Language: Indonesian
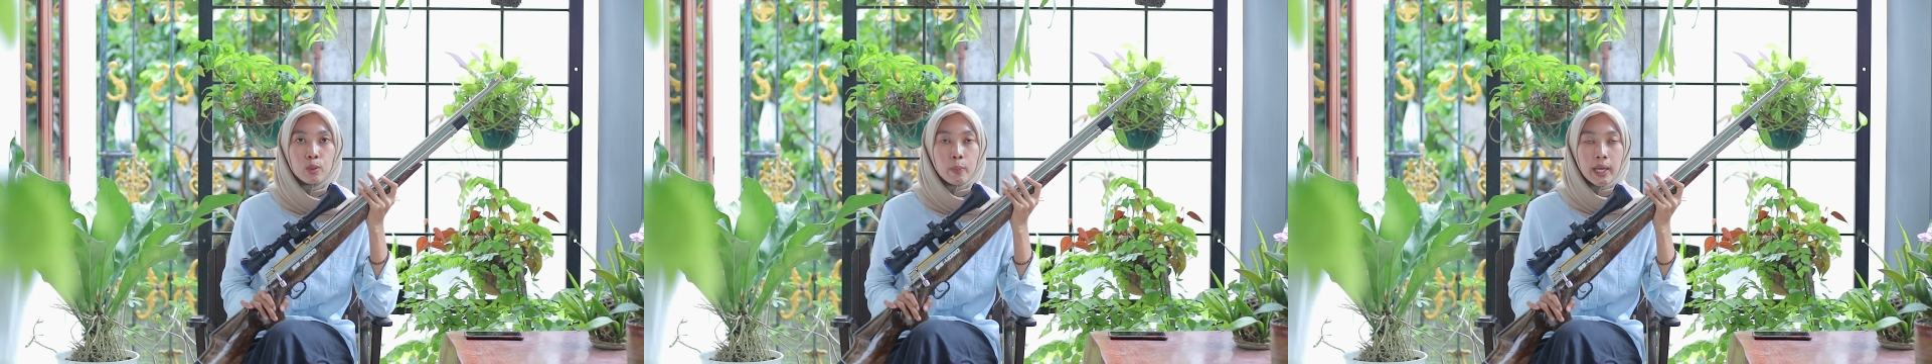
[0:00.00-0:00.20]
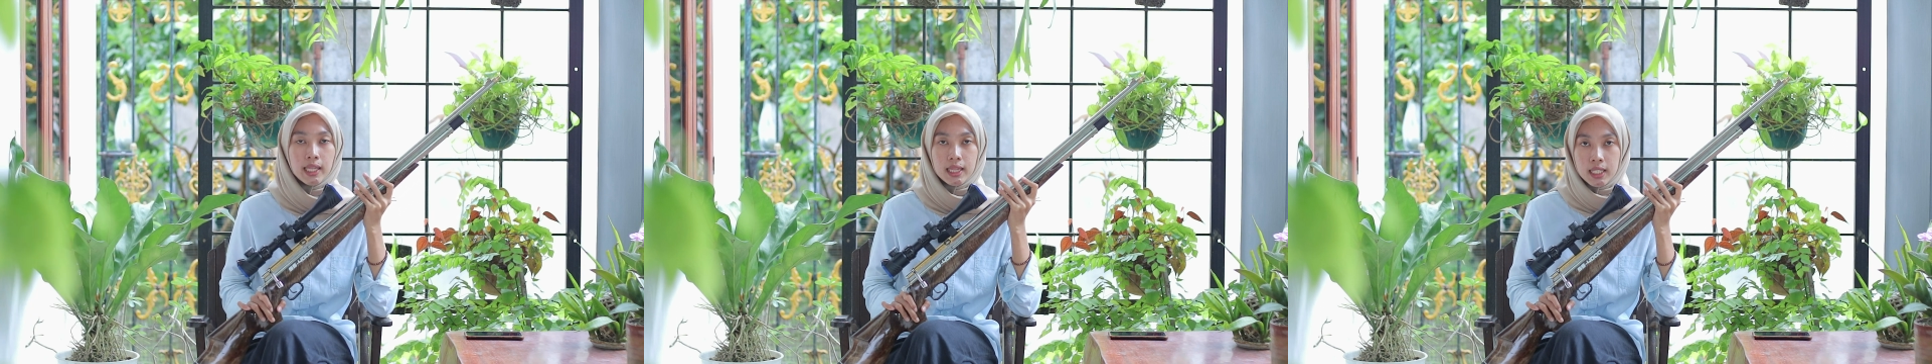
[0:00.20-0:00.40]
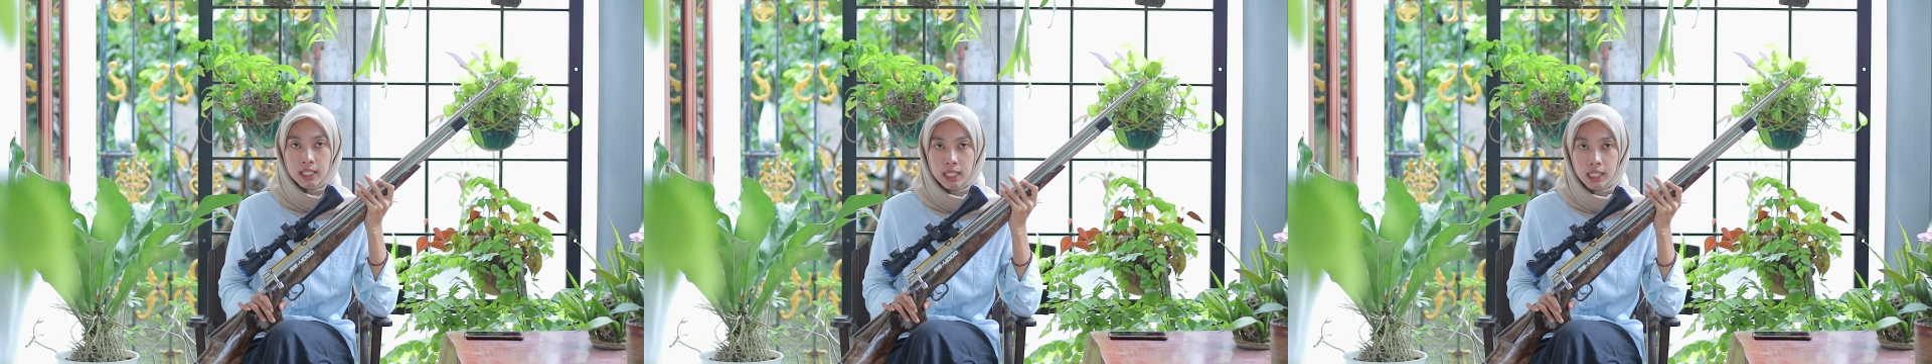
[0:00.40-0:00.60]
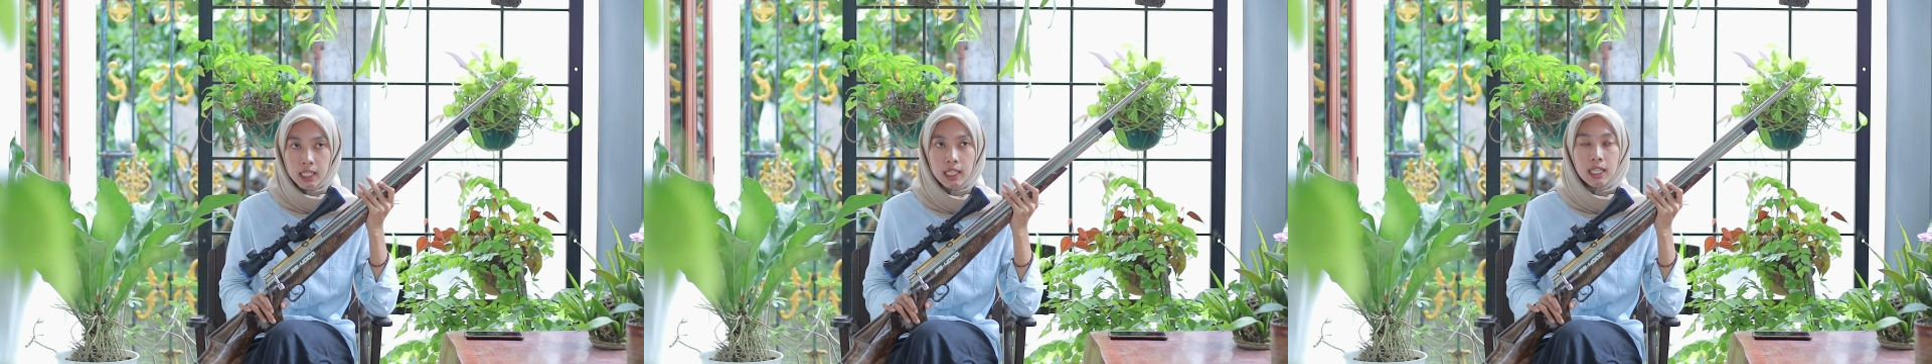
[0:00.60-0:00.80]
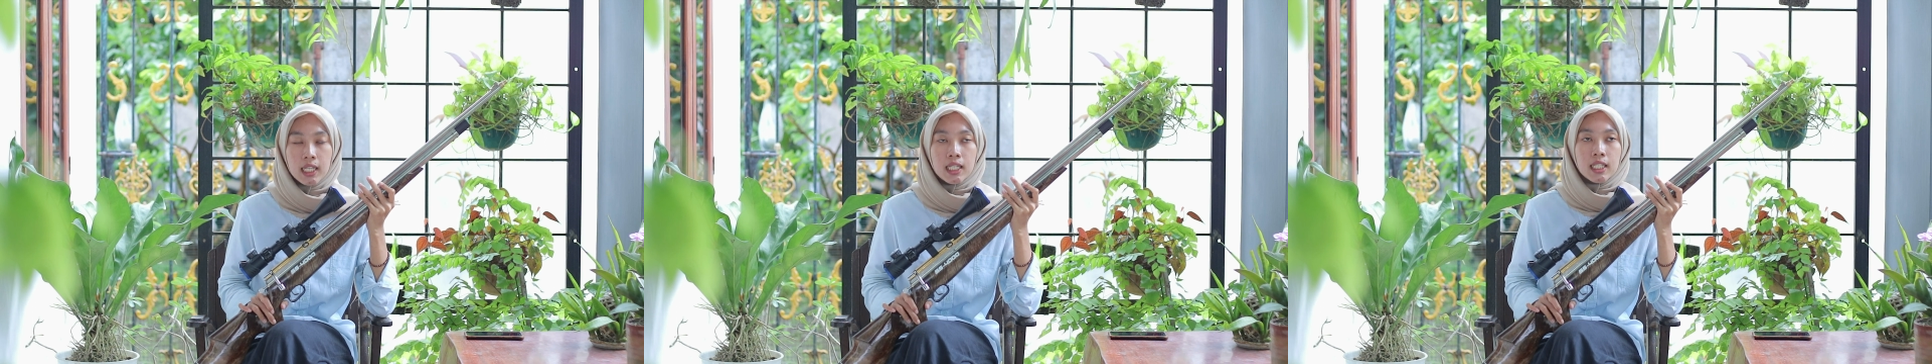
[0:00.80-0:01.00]

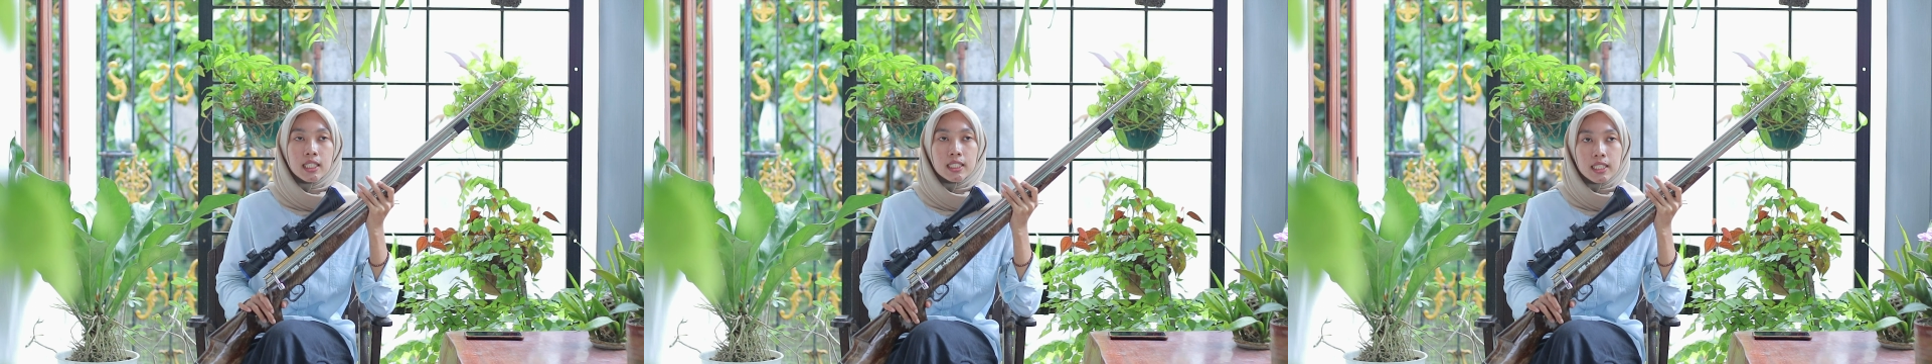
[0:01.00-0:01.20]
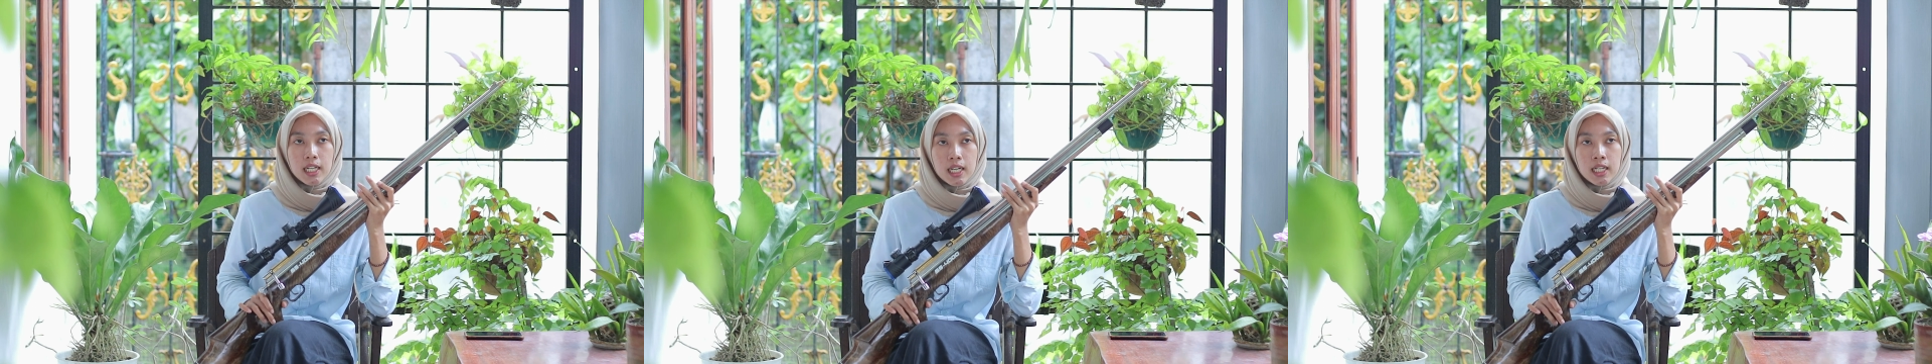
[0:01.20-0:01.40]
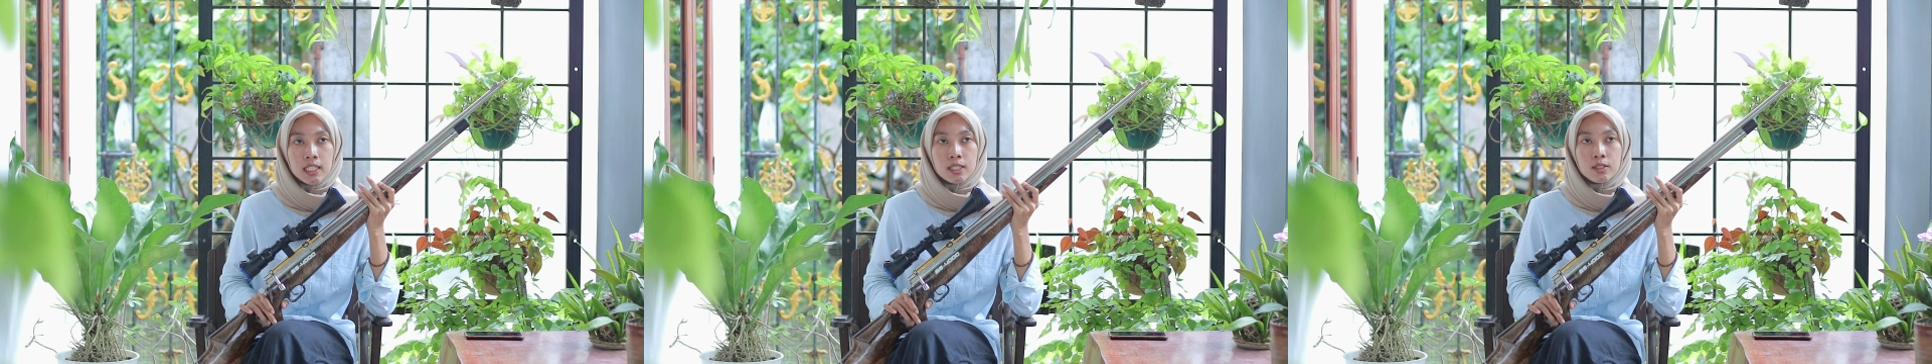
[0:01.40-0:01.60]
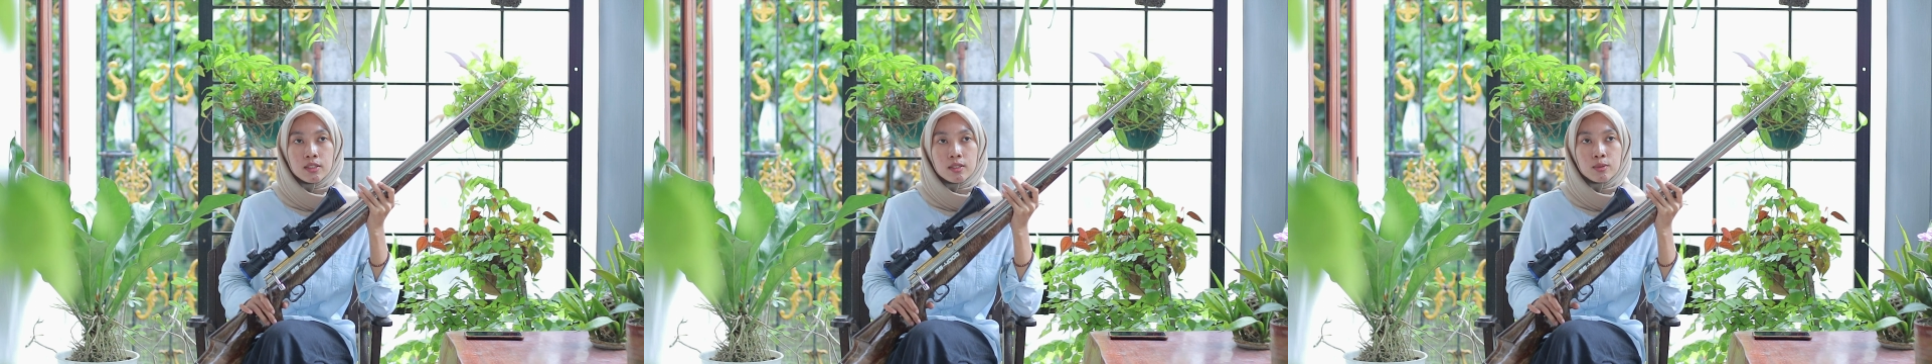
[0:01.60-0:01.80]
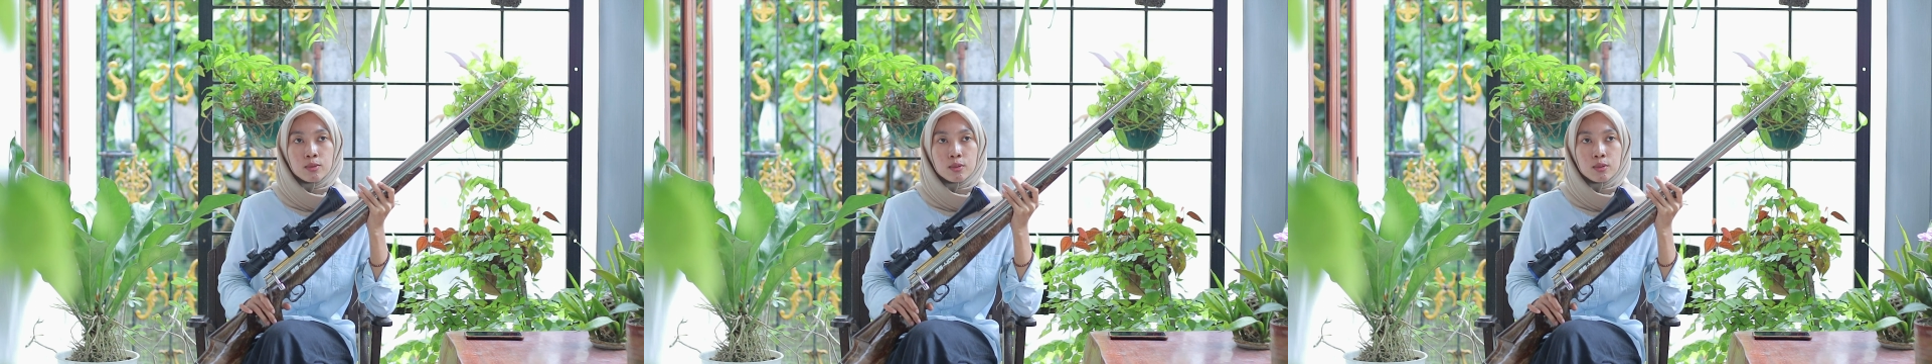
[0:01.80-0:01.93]
meter dan